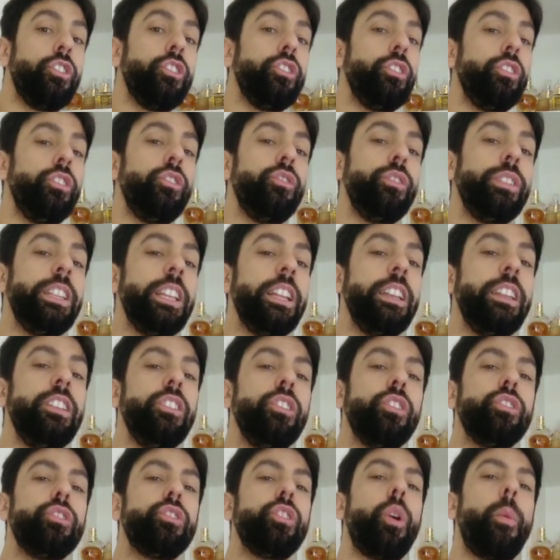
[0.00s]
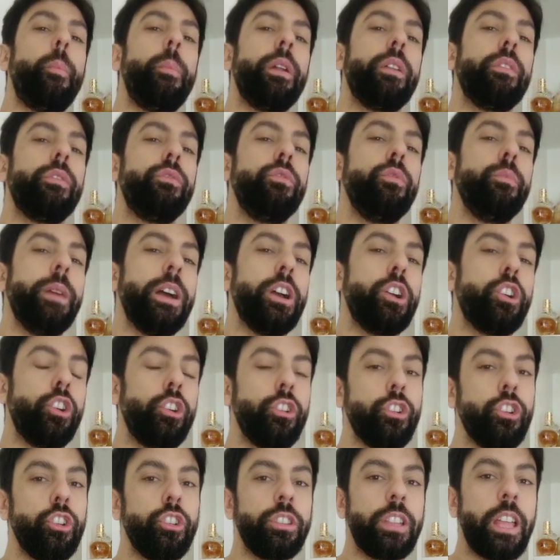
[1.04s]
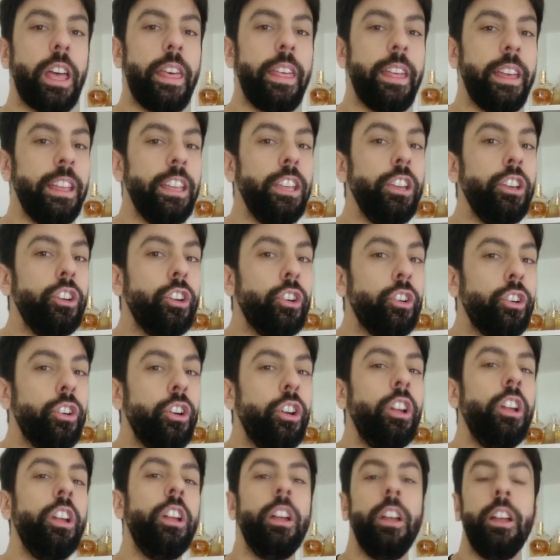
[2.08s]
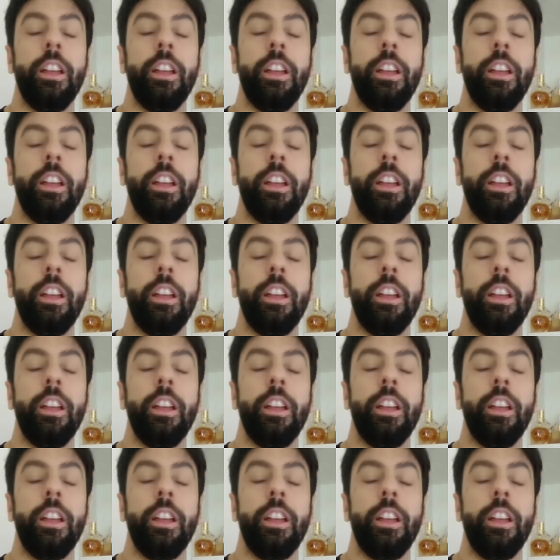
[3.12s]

no he tenido otros perfumes con nota de higo